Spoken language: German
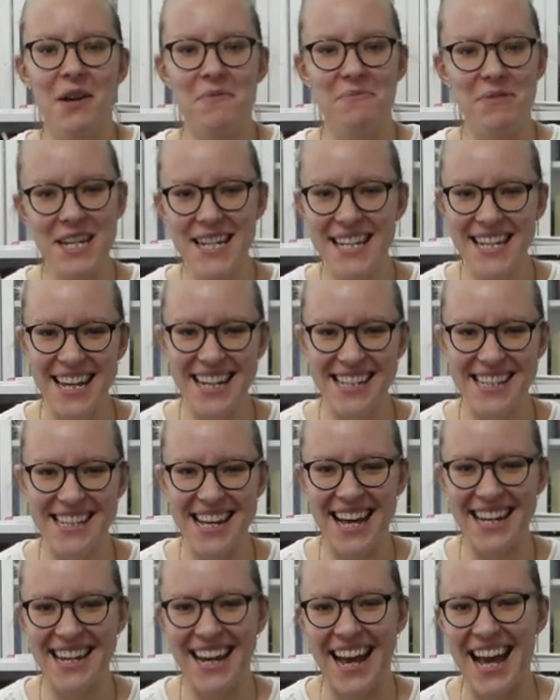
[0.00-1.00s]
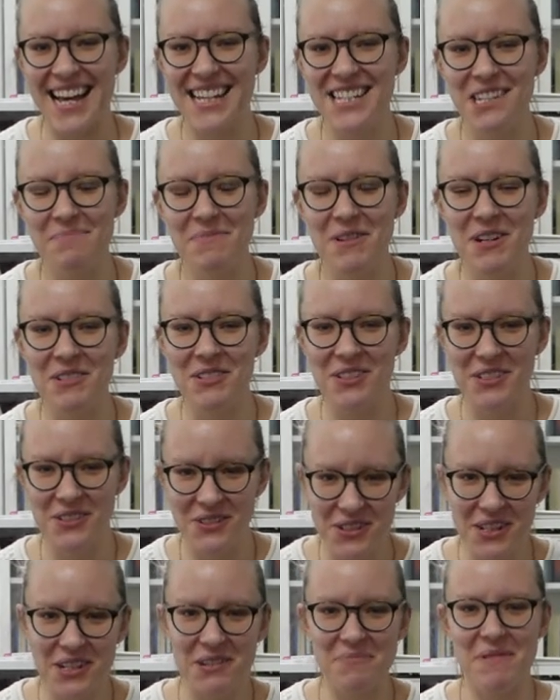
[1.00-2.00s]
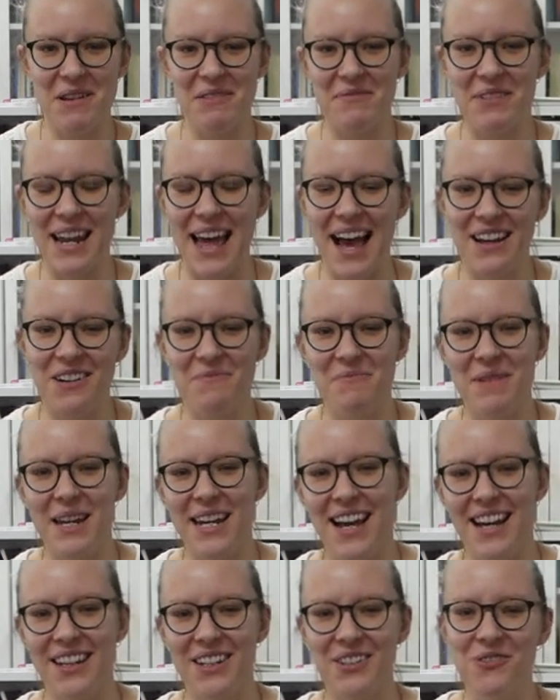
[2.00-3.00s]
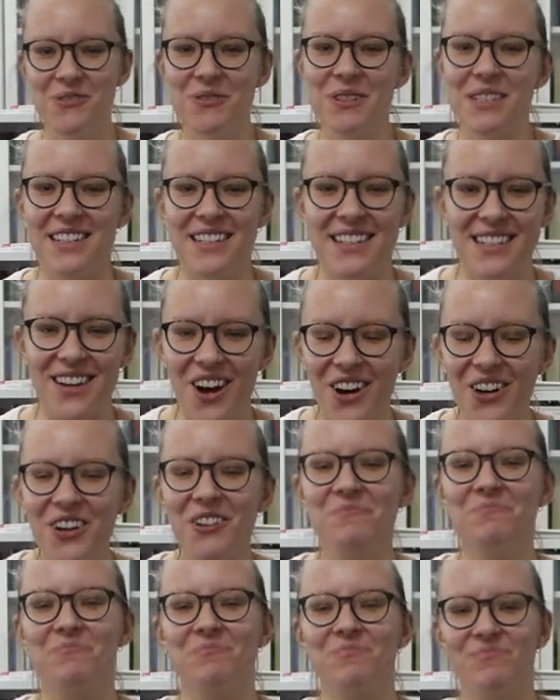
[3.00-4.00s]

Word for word: Bin ich jederzeit erreichbar und natürlich mein Verlag und meine Agentur sind das auch.